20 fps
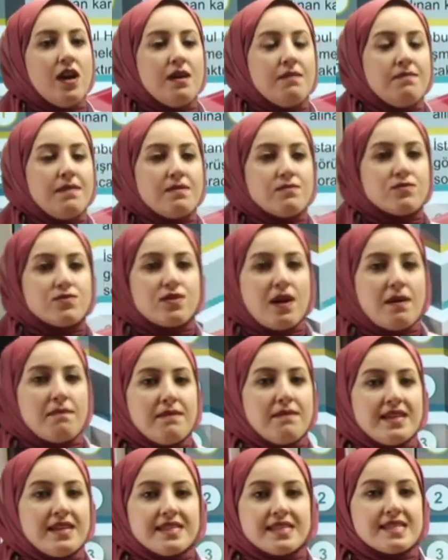Mebusan
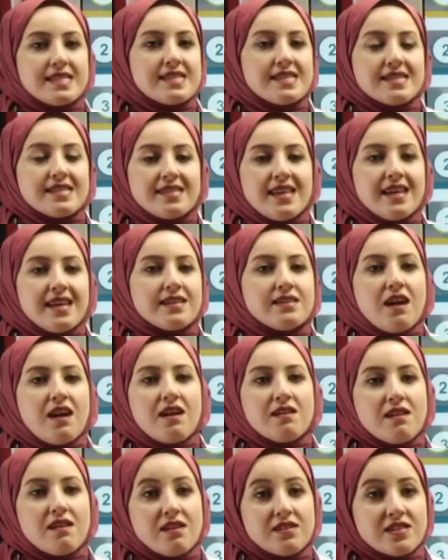Meclisi'ne tekrar
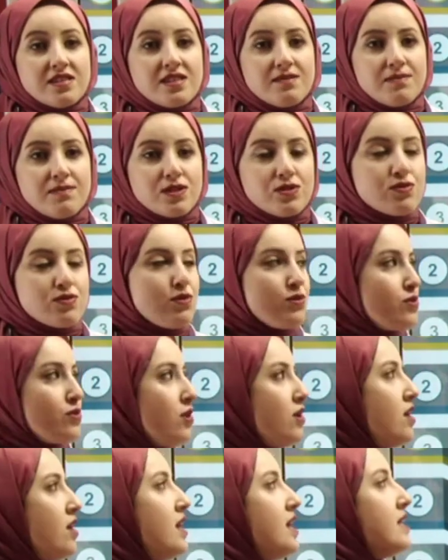açılması oluyor.
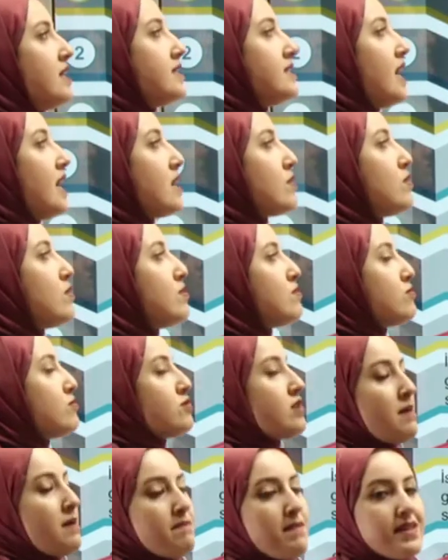Diğer
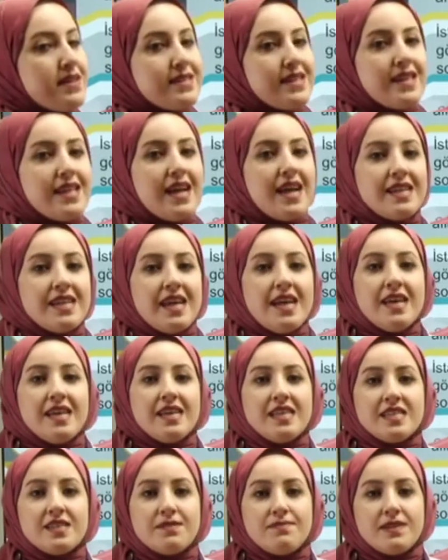konuşulan maddeler
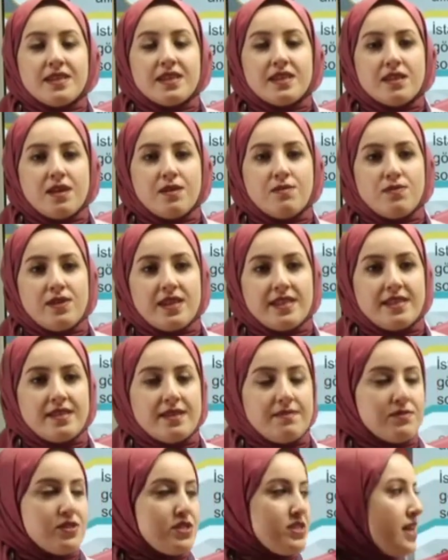hiçbiri kabul
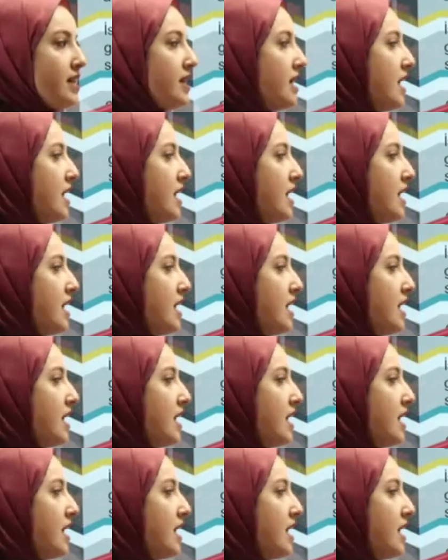edilemeyecek.